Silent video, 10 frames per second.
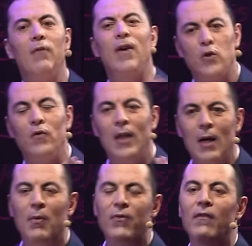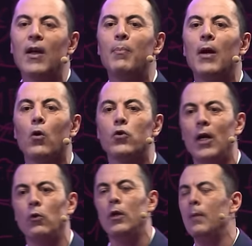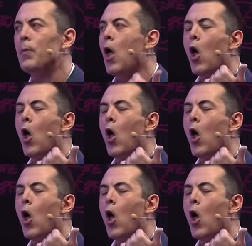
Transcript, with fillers: la faccio vedere per farvi capire il concetto di